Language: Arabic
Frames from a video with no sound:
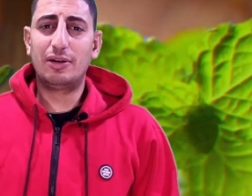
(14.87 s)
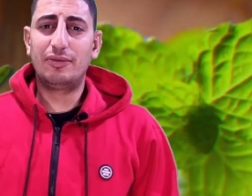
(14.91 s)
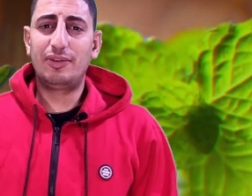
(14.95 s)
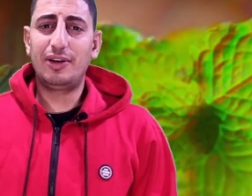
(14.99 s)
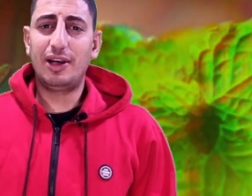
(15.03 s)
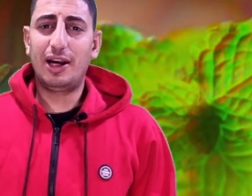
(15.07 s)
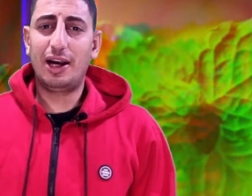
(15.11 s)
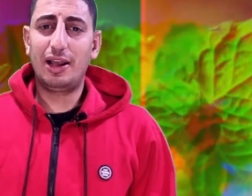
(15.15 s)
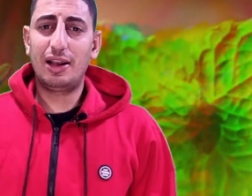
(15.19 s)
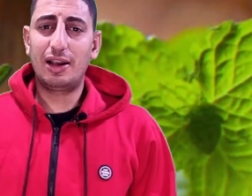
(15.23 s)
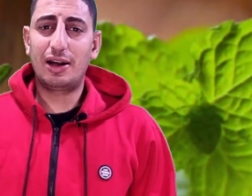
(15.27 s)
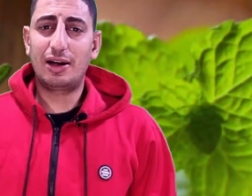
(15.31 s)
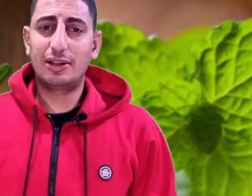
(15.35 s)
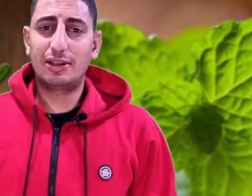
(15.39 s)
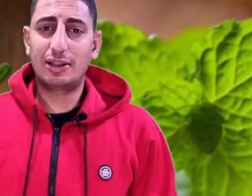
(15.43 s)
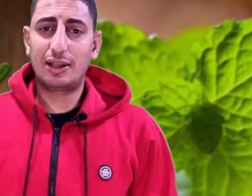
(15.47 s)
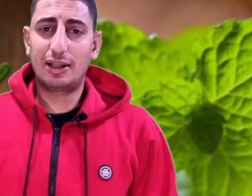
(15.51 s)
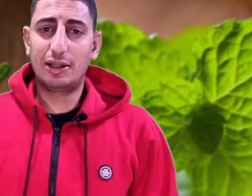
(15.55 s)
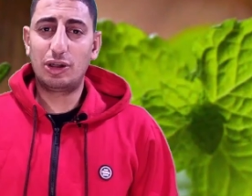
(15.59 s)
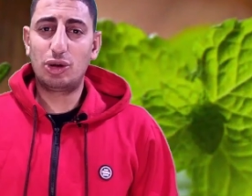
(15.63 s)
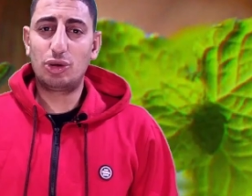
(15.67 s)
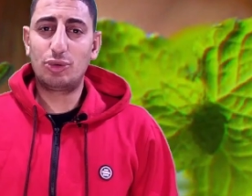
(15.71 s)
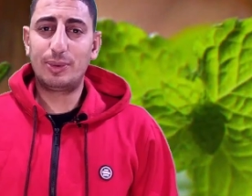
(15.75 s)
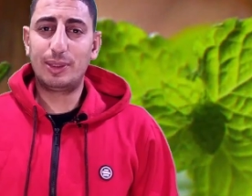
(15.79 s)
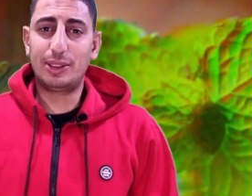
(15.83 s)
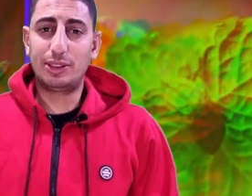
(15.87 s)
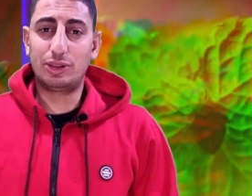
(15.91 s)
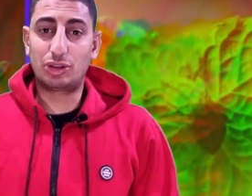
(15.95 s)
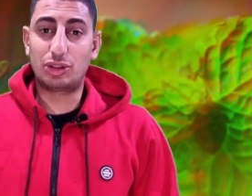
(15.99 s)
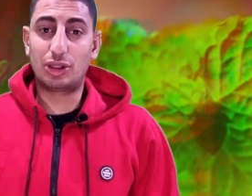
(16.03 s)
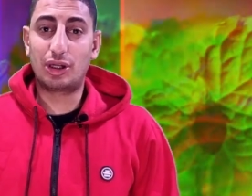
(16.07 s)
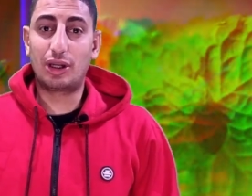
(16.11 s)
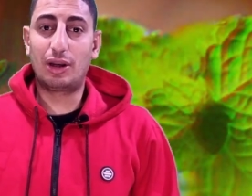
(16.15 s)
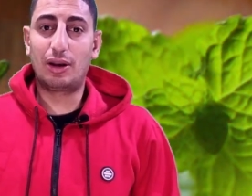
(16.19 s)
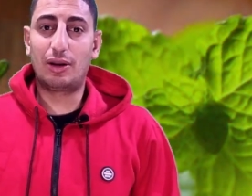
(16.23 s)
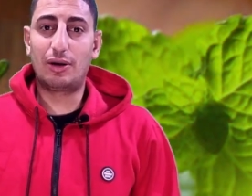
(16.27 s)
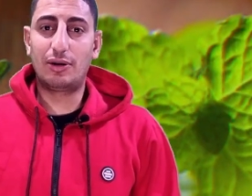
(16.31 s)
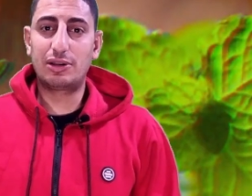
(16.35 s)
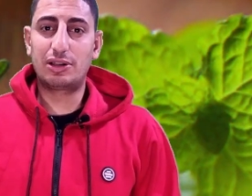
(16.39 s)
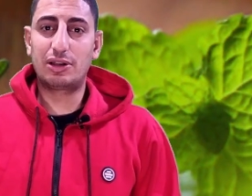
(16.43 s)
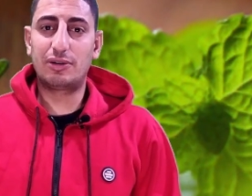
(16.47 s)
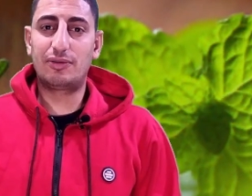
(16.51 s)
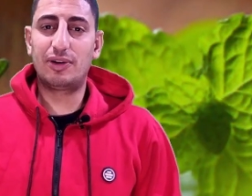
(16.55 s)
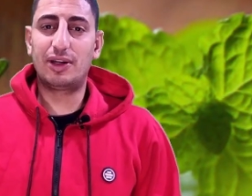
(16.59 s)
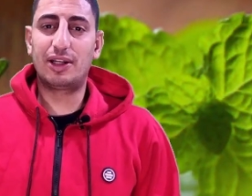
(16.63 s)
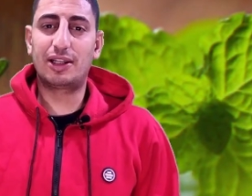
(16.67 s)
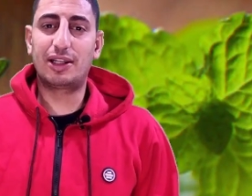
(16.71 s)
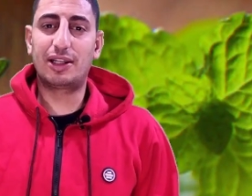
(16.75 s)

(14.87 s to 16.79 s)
في حلقة اليوم إن شاء الله سوف